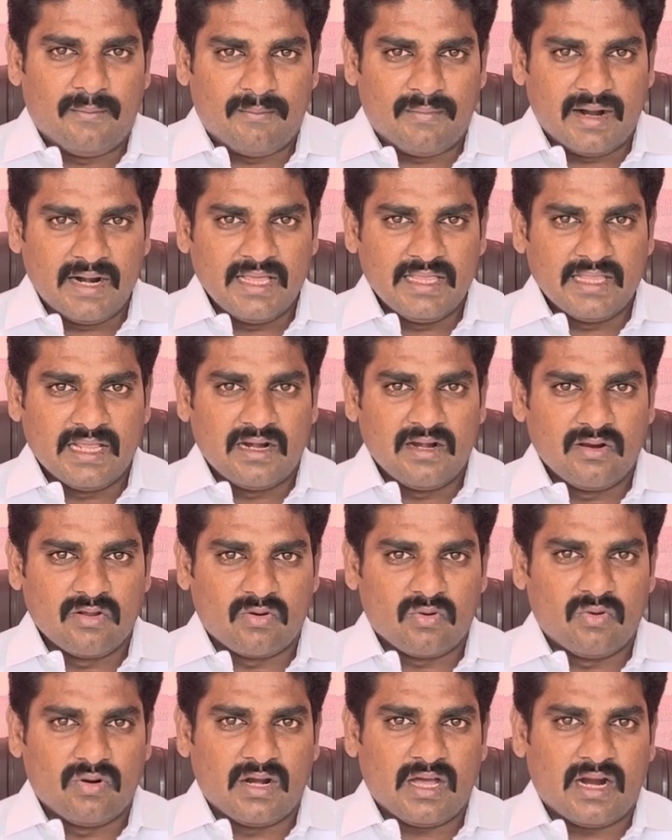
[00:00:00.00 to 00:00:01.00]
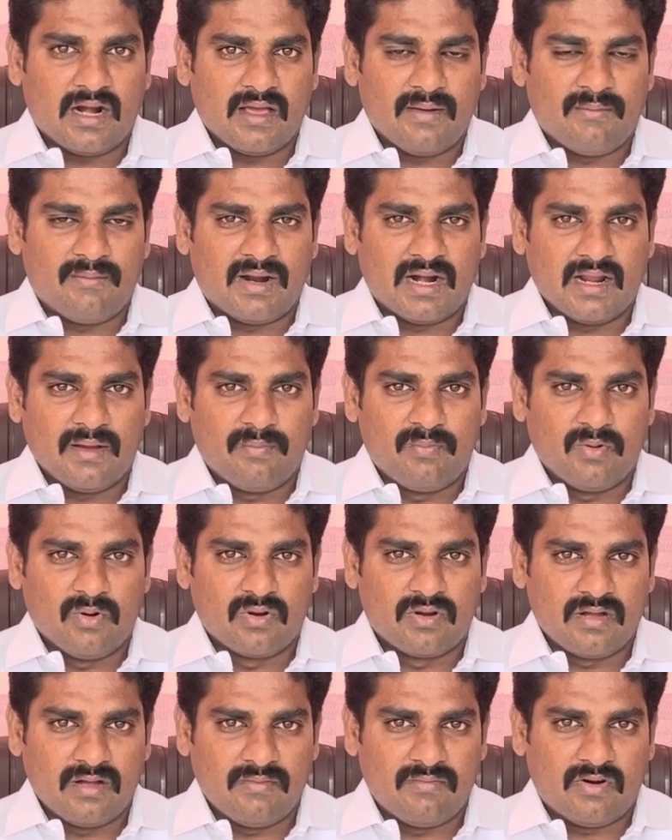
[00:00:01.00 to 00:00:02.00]
மனிதர்களுக்கு உண்டான
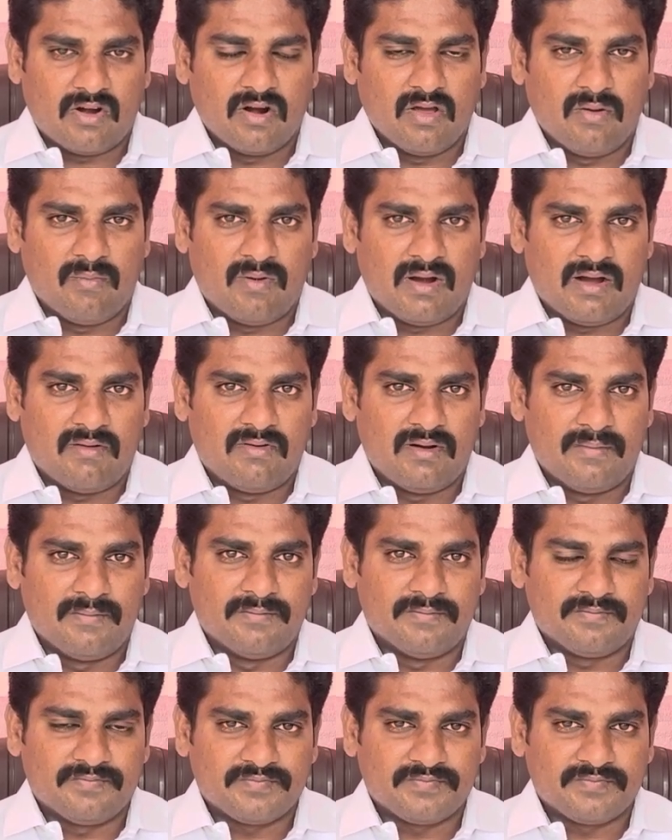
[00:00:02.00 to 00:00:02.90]
மனப்போக்கு மனோபாவம்